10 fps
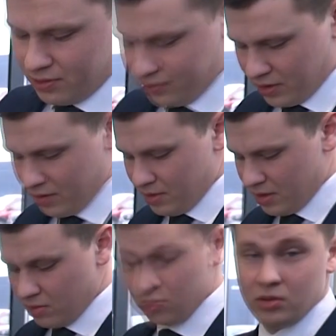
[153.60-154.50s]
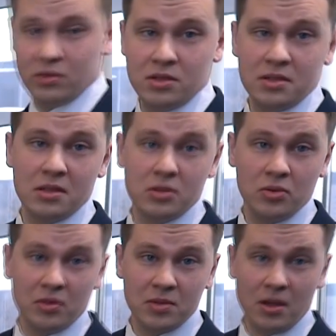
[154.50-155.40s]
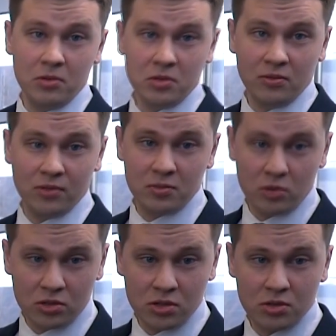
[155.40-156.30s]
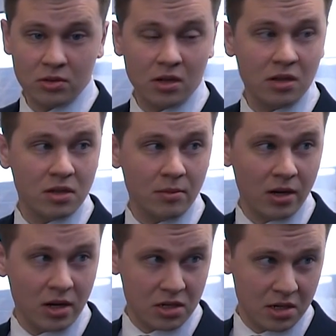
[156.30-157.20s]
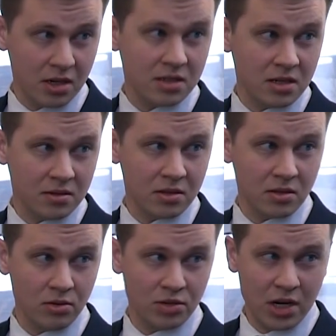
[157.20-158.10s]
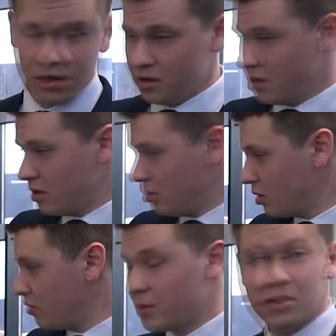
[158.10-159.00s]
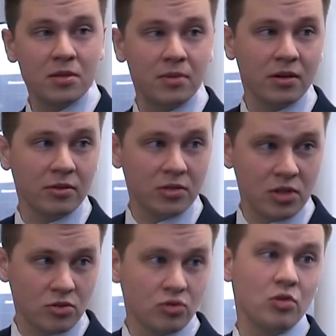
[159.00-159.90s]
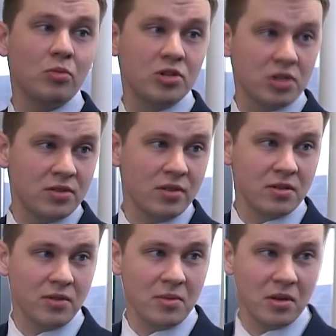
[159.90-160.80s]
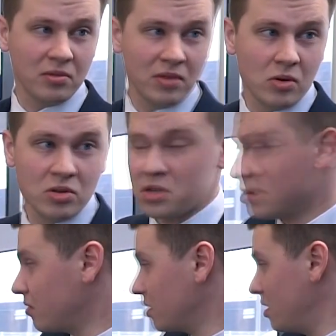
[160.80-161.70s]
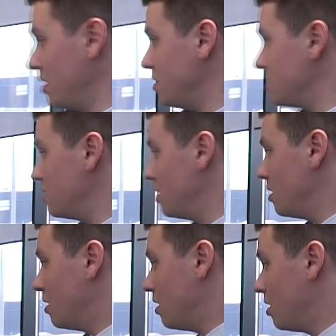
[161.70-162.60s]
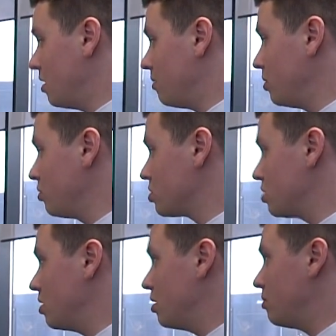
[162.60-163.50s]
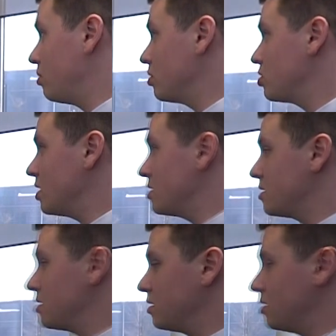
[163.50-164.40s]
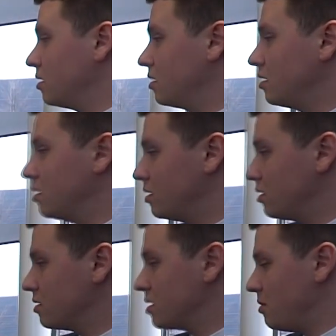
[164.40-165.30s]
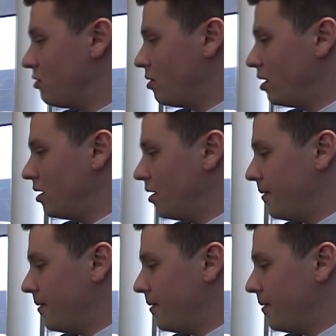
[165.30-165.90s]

автомобиль оборудован дистанционным запуском, возможностью открытия багажника, естественно, с ключа. Ну, это, в принципе, сейчас уже у большинства современных дорожников это есть. Э, плюс по части э, самого